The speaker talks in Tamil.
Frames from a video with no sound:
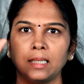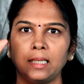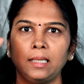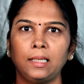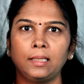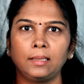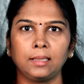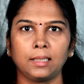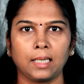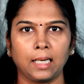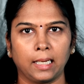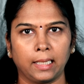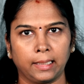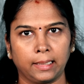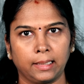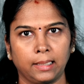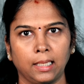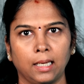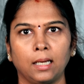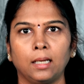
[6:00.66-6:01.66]
செய்கிறது
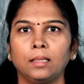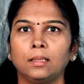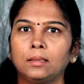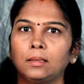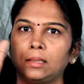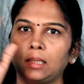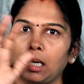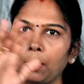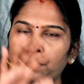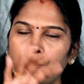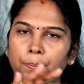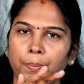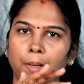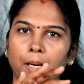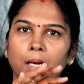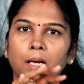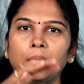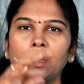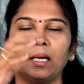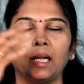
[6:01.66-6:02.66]
கரெக்டாக
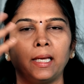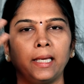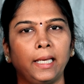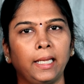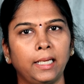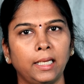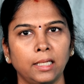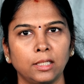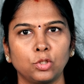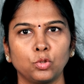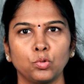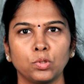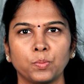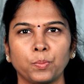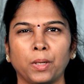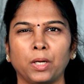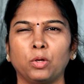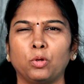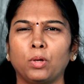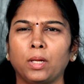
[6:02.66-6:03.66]
தப்பா நான் என்ன சூஸ்
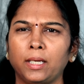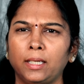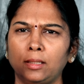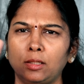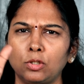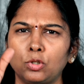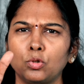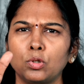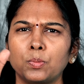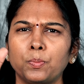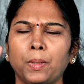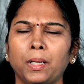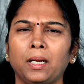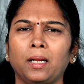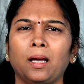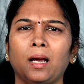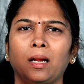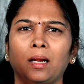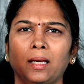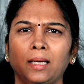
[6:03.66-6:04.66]
பண்ணோம் நான் இது சூஸ்
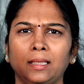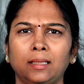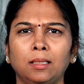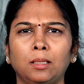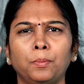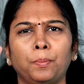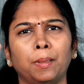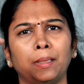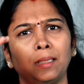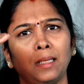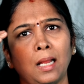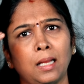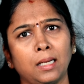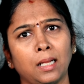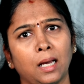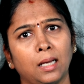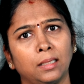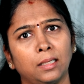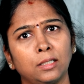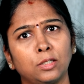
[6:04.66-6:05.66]
பண்ணேன் ஆனால் இதுக்கு பதிலாக
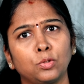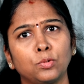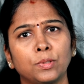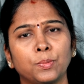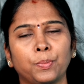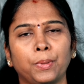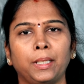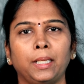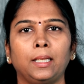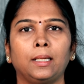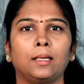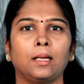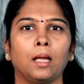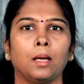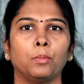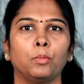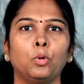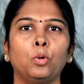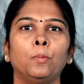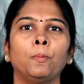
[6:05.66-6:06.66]
நான் அதை சூஸ்
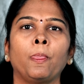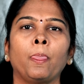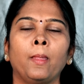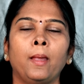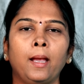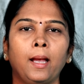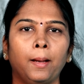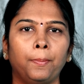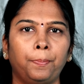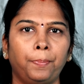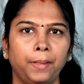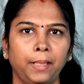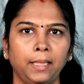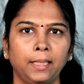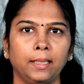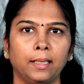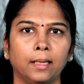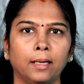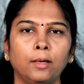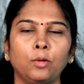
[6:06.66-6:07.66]
பண்ணியிருக்கலாமோ
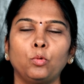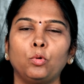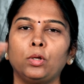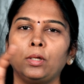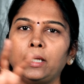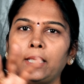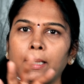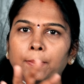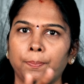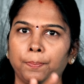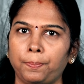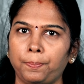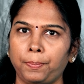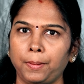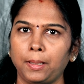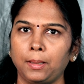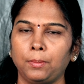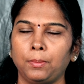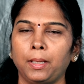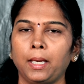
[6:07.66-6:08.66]
அப்படிங்கிற ஒரு
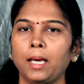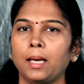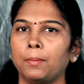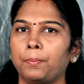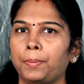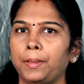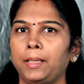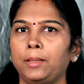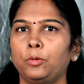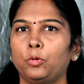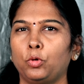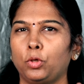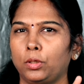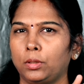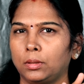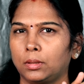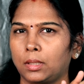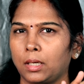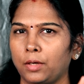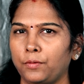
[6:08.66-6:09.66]
எப்பயுமே அப்படி
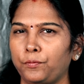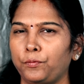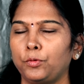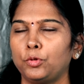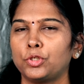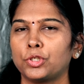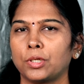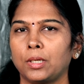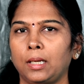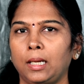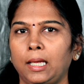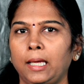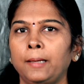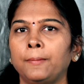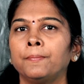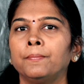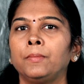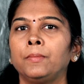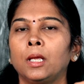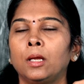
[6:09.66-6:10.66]
ஒரு கன்ஃபியூஷன்லேயே
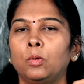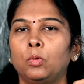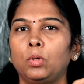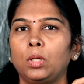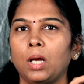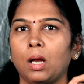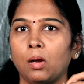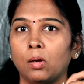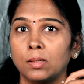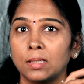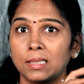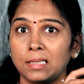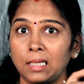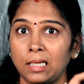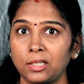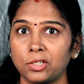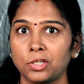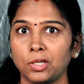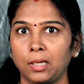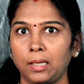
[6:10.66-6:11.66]
ஒரு
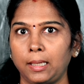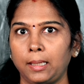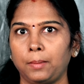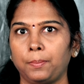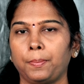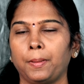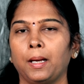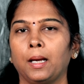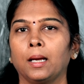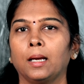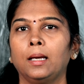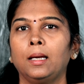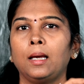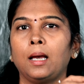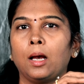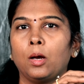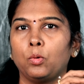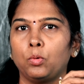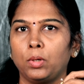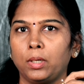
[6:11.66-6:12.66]
ஆசோலேஷன்ல இருப்பாங்க
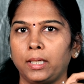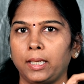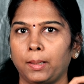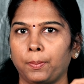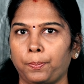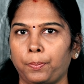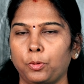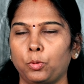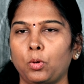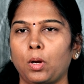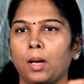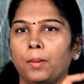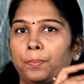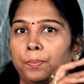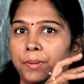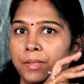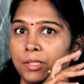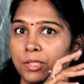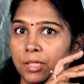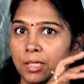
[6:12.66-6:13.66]
அவங்க எப்பவும்
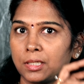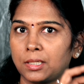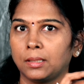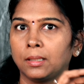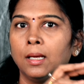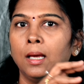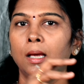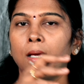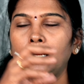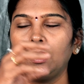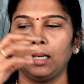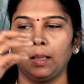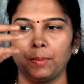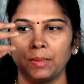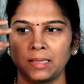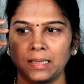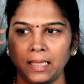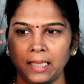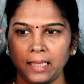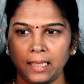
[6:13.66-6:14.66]
அப்ரிஷியேஷன்
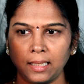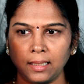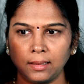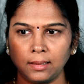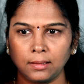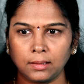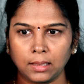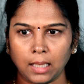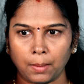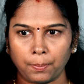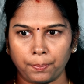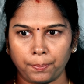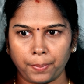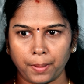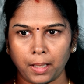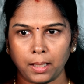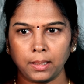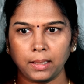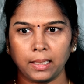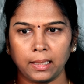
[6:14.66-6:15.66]
நம்ம செய்கிறது
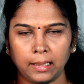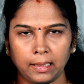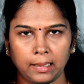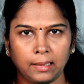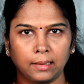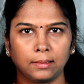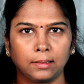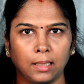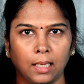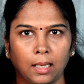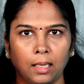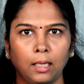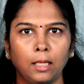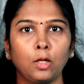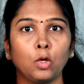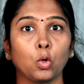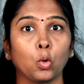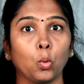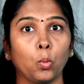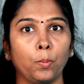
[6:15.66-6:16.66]
தப்பான்னு நினைக்கிறதுனால
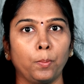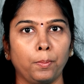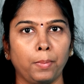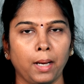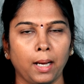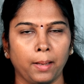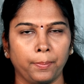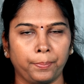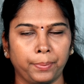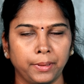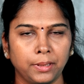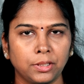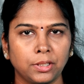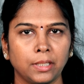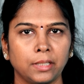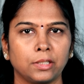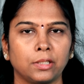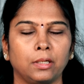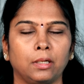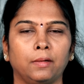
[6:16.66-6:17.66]
ரொம்ப
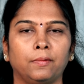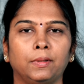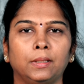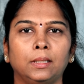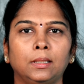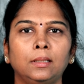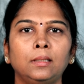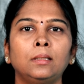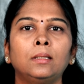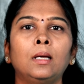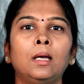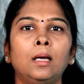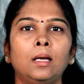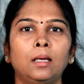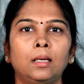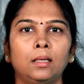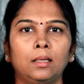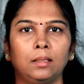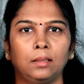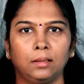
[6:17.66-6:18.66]
அப்ரிஷியேஷனை வந்து
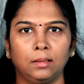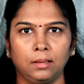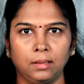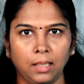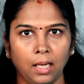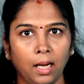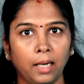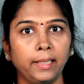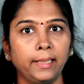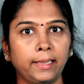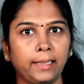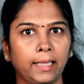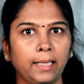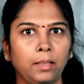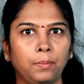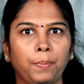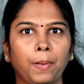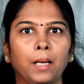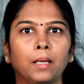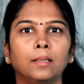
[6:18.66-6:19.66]
நாடிட்டே
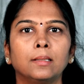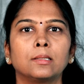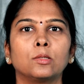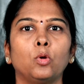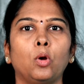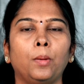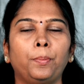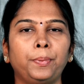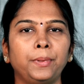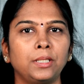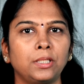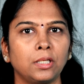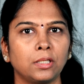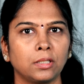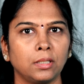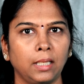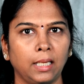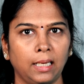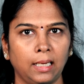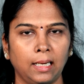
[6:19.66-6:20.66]
இருப்பாங்க ஸோ
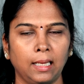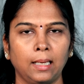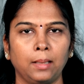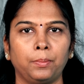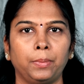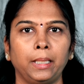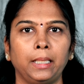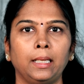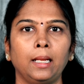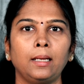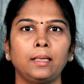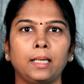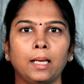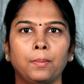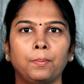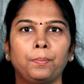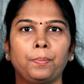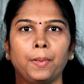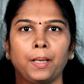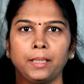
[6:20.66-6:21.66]
அப்ரிஷியேஷன் இல்லை அப்படின்னா
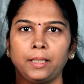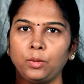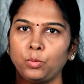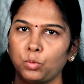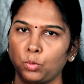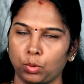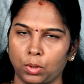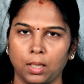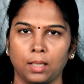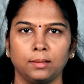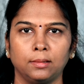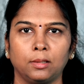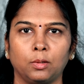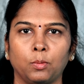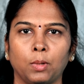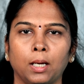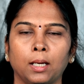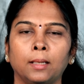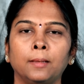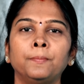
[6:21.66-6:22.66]
டம்ப் ஆகி
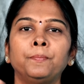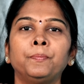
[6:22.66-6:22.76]
உட்காந்துருவாங்க